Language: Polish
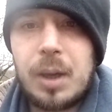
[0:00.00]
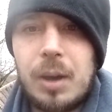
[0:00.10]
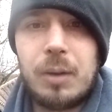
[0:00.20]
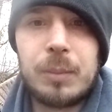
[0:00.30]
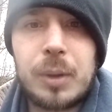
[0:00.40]
Ja
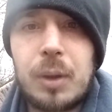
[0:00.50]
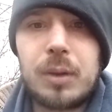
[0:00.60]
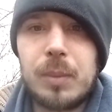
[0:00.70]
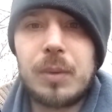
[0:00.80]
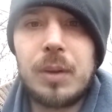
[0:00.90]
mam to
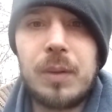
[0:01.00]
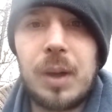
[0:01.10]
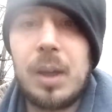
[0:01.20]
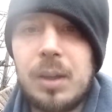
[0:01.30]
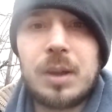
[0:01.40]
rodom, kurwa.
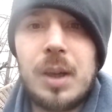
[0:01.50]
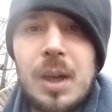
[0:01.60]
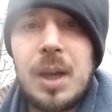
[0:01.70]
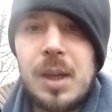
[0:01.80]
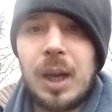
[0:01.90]

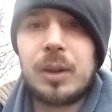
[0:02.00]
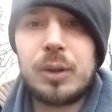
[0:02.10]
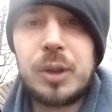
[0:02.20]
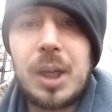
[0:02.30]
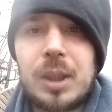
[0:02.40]
Jak
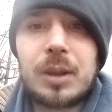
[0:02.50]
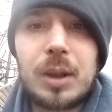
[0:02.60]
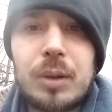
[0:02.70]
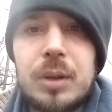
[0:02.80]
dożyję do tego